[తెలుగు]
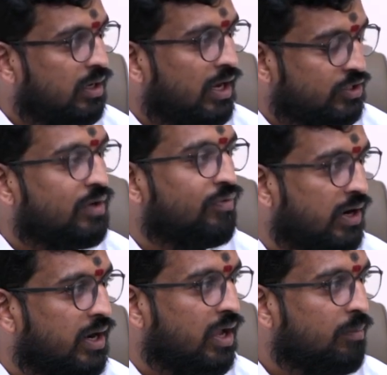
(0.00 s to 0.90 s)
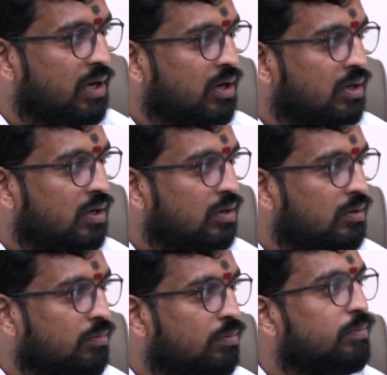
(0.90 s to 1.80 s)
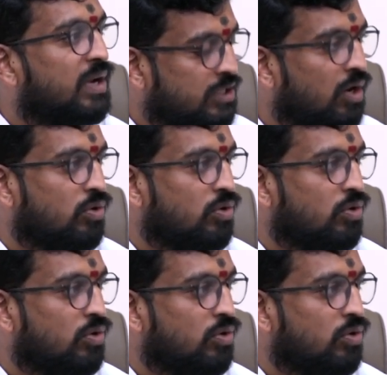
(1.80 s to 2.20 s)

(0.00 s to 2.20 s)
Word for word: ఎలక్షన్ ఫండా ఏమన్నా ప్రజల